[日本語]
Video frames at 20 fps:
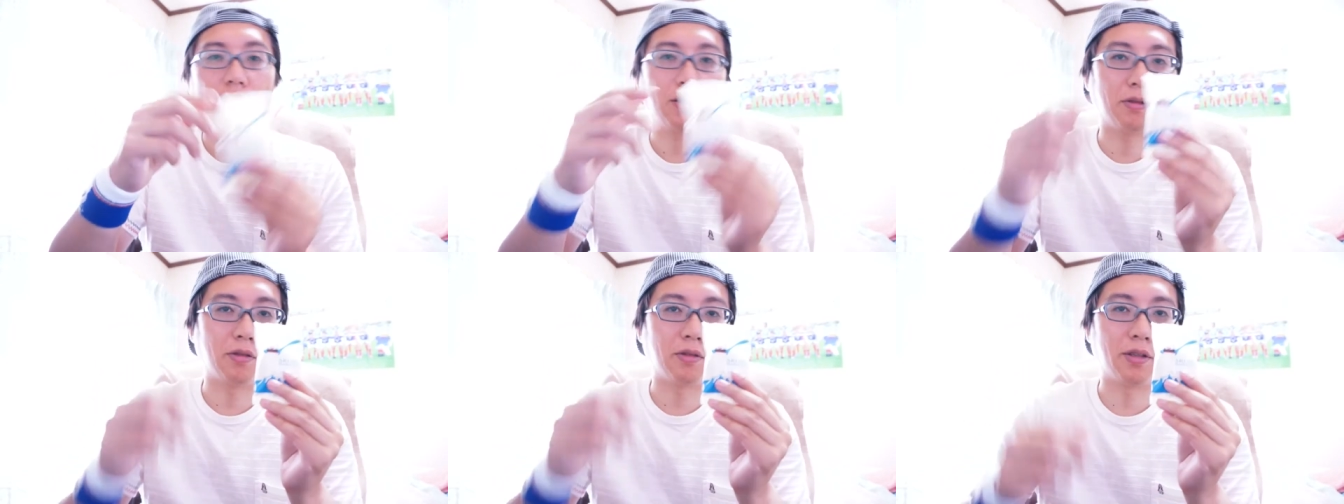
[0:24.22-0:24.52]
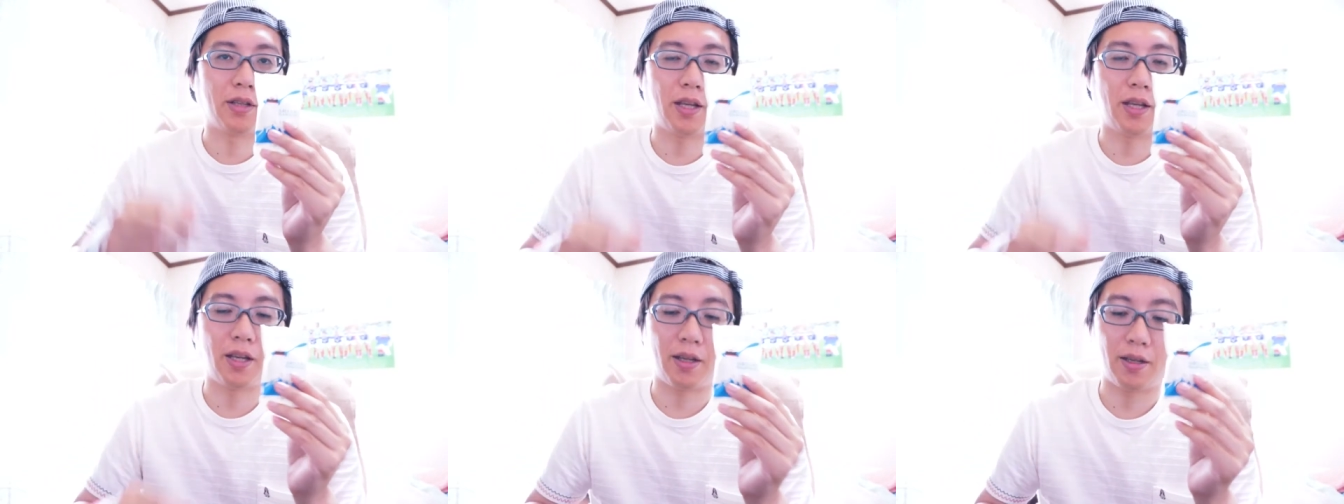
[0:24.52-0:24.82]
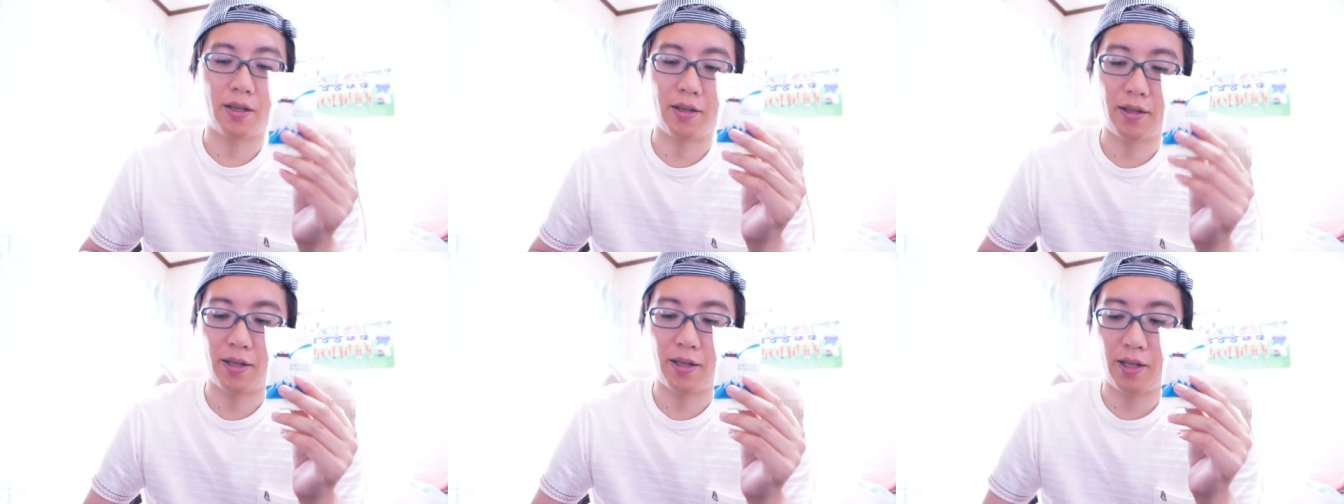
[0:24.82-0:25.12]
これね、
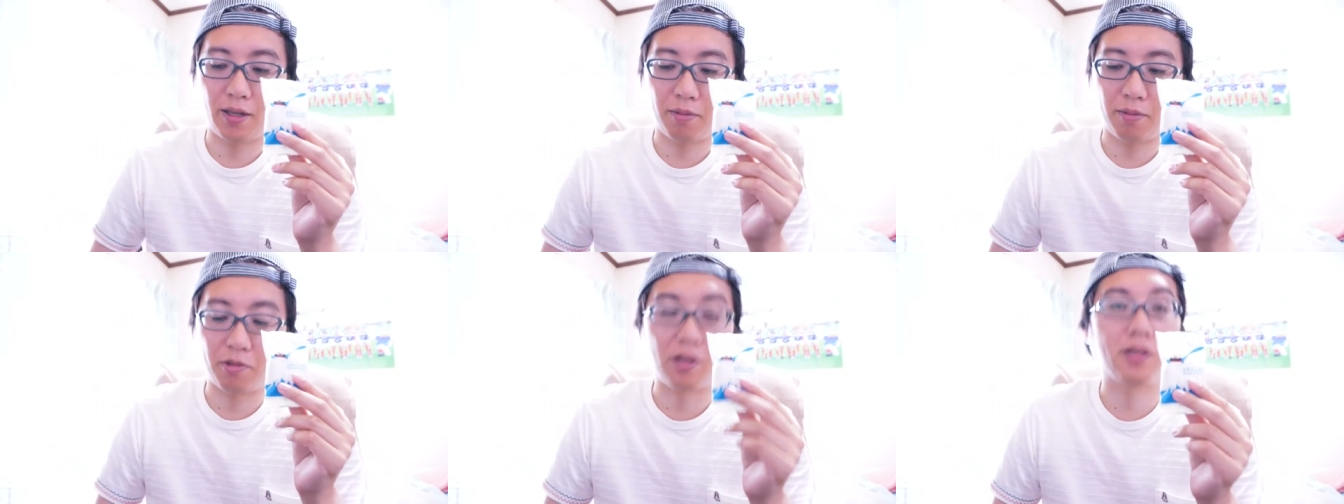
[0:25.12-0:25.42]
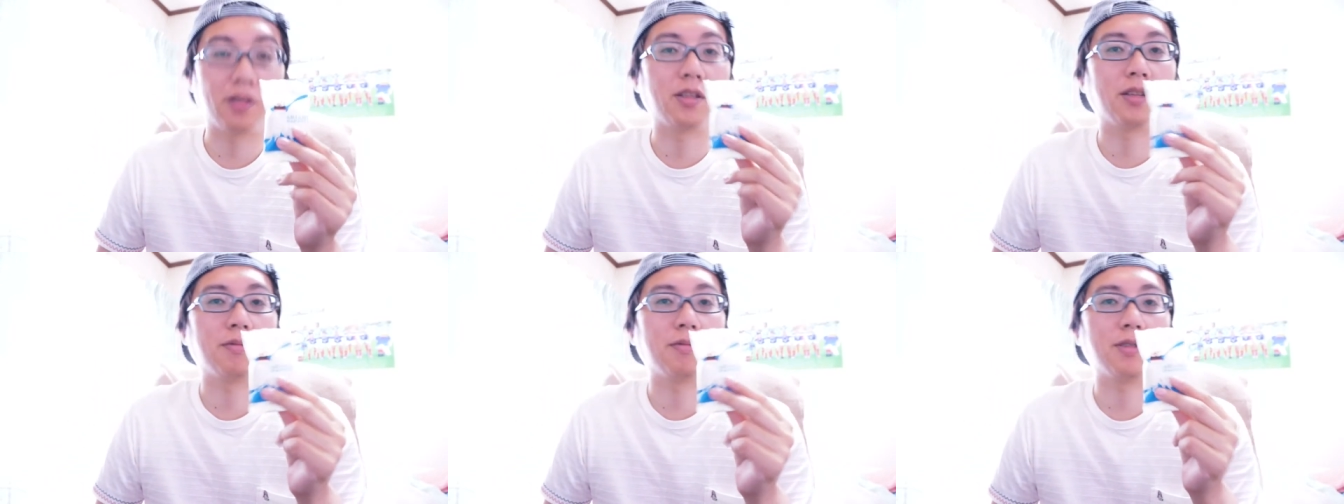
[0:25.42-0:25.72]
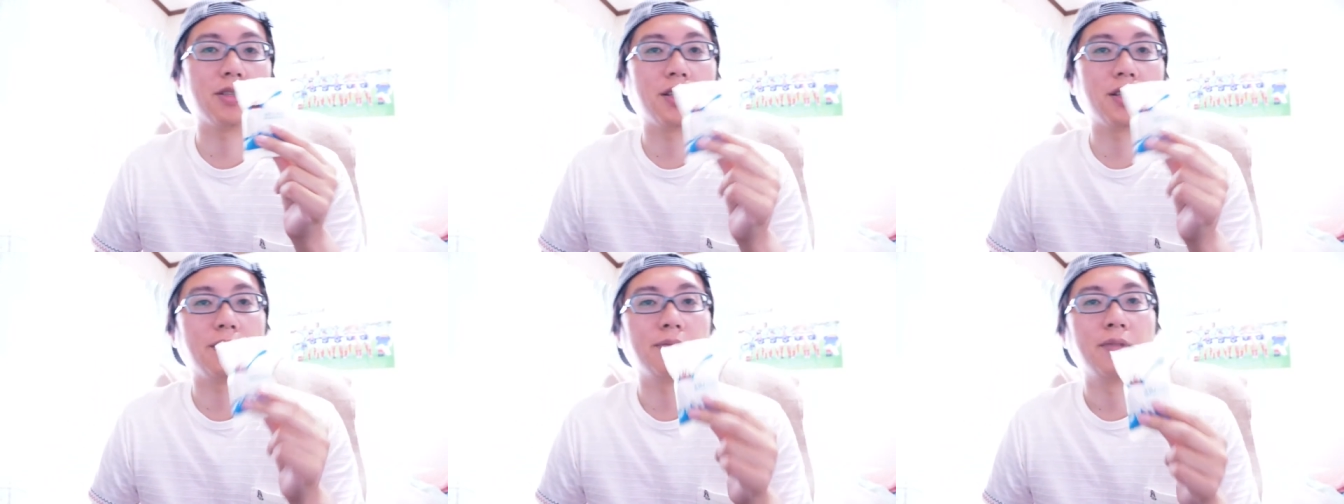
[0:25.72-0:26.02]
えー、もらってき
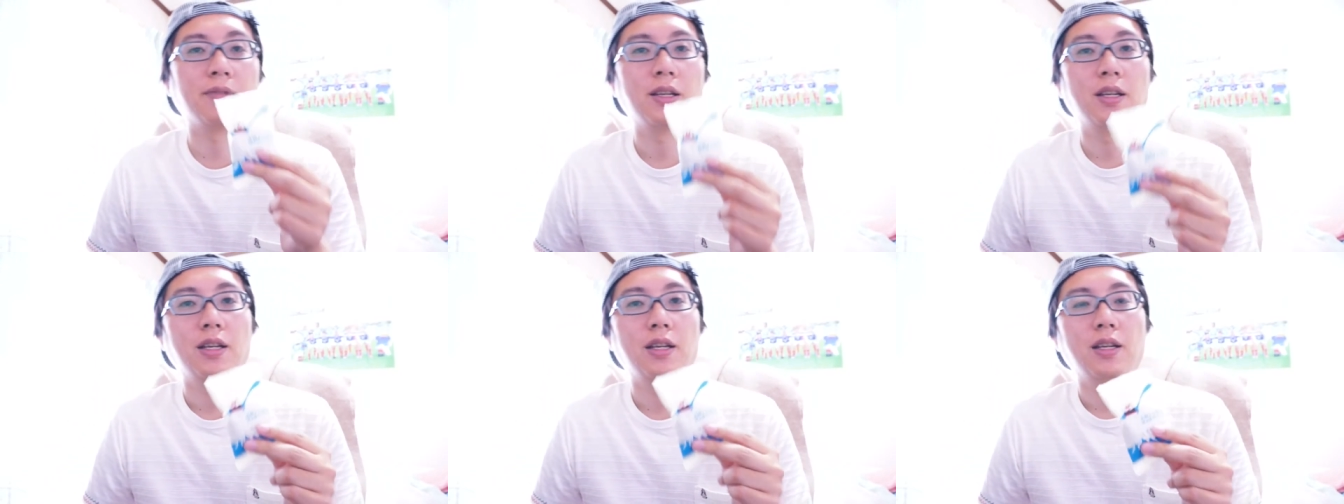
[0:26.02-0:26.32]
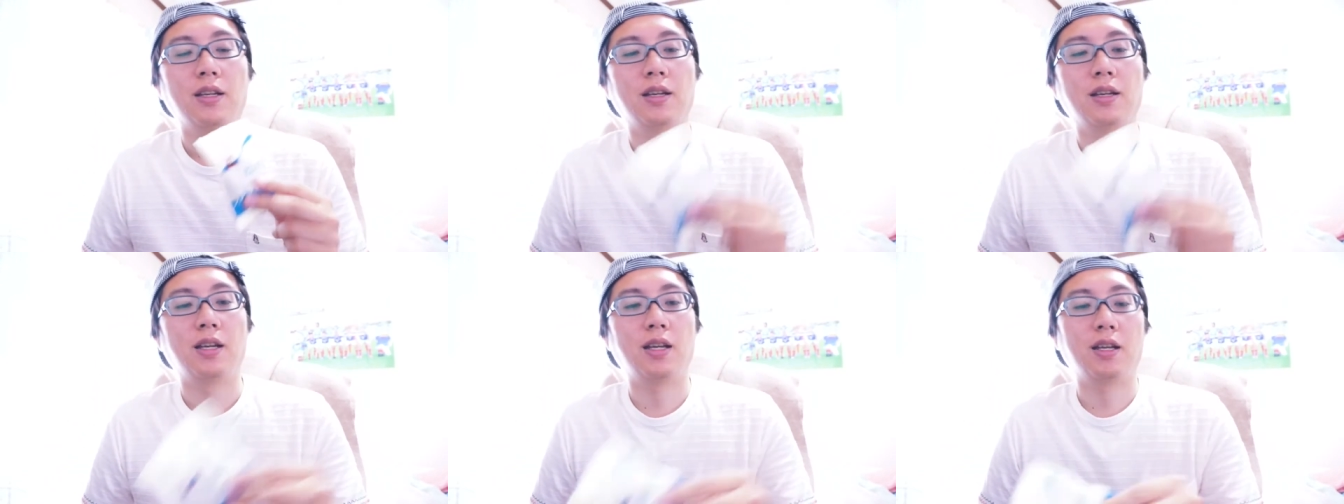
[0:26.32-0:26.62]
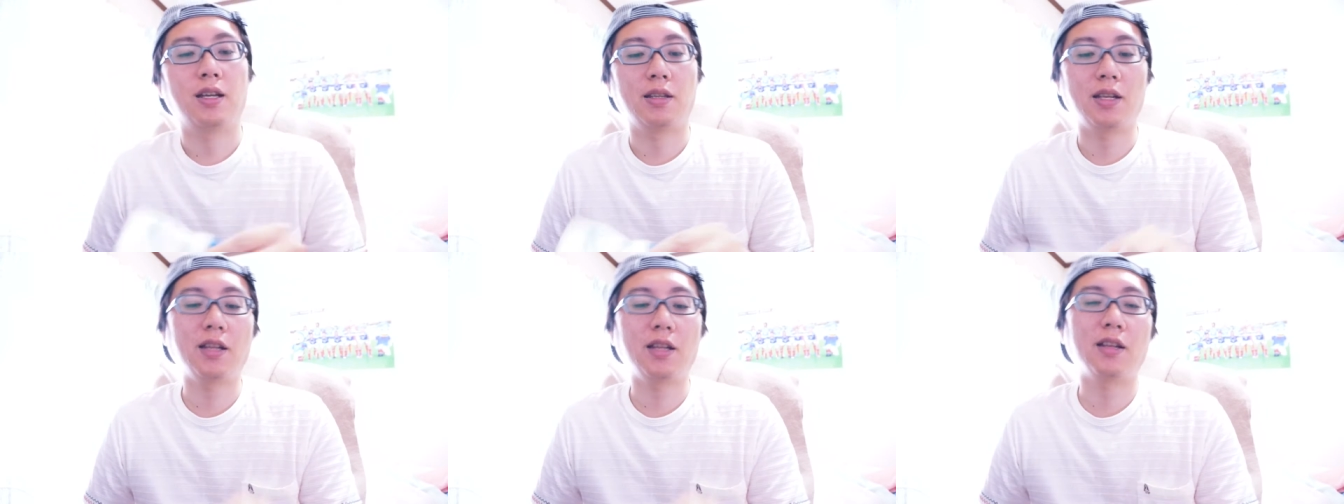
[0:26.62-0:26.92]
ました
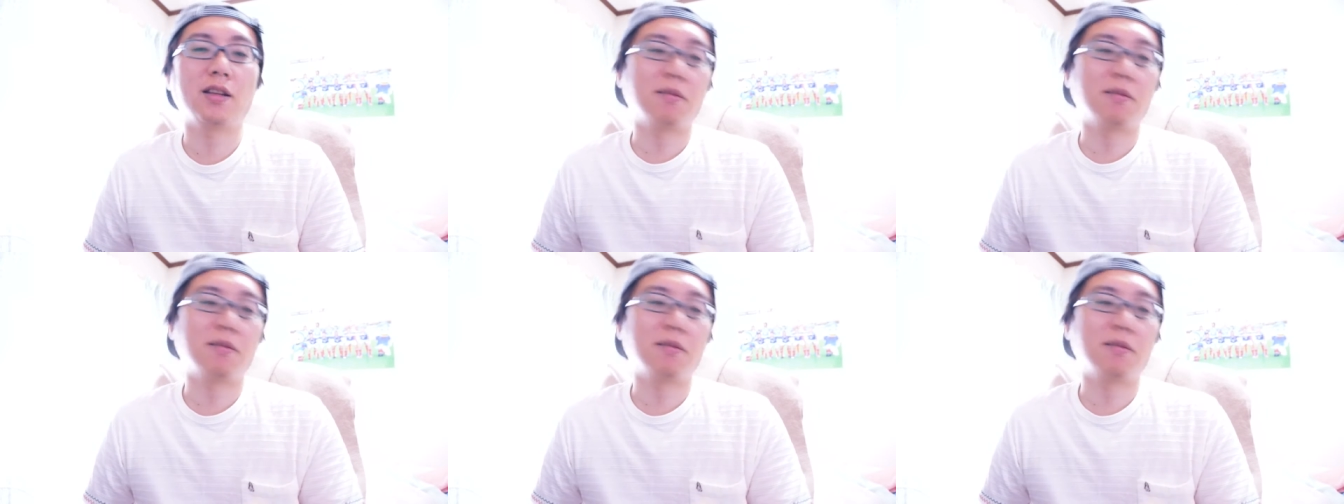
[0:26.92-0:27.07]
えー、ただ